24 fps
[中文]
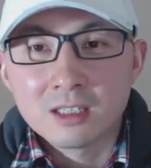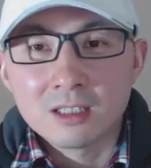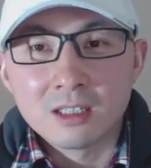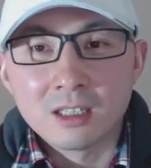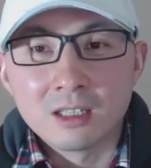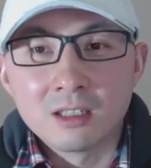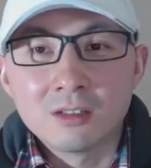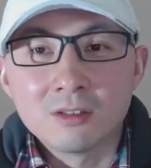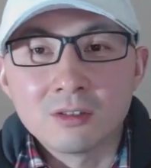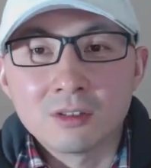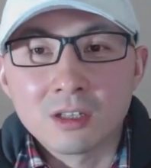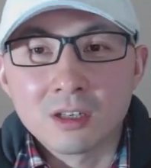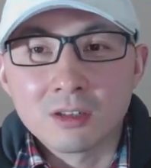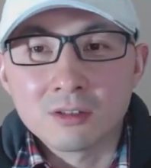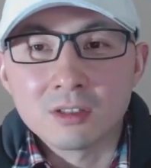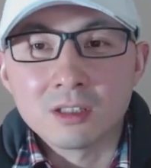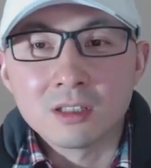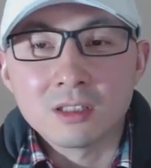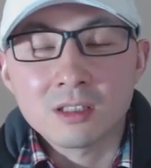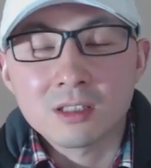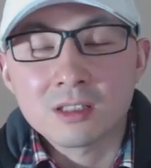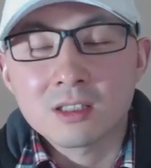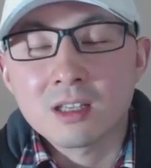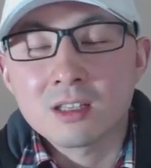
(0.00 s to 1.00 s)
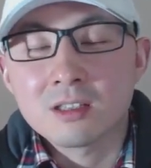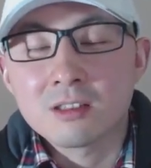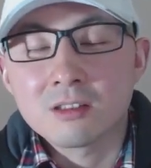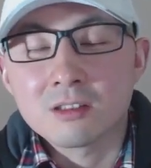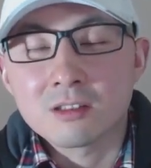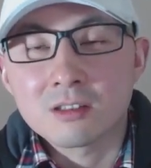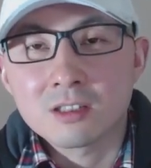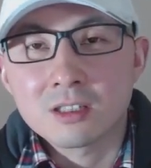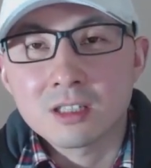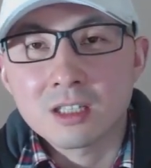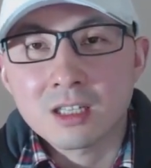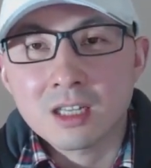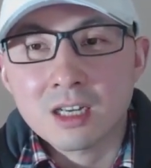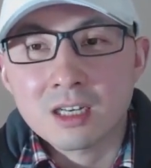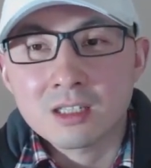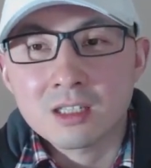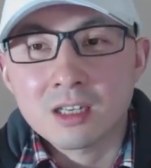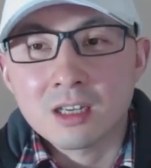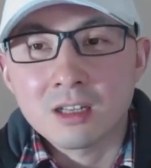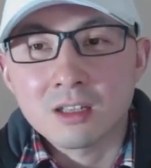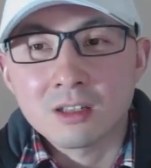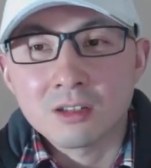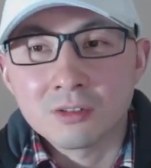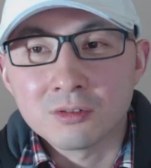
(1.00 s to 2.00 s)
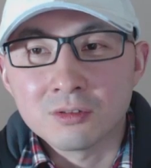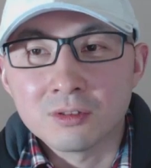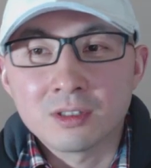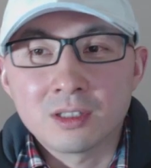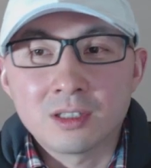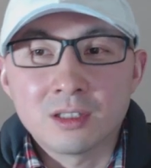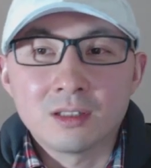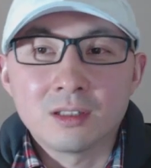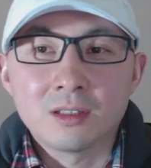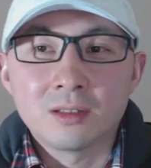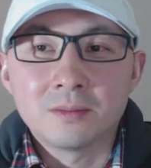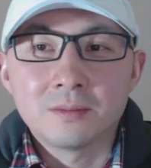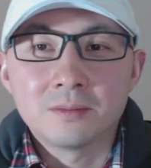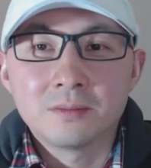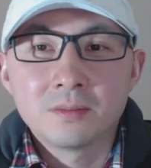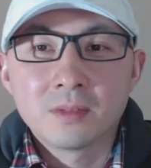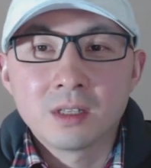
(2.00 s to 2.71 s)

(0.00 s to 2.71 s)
然后挑起第三次世界大战都有可能。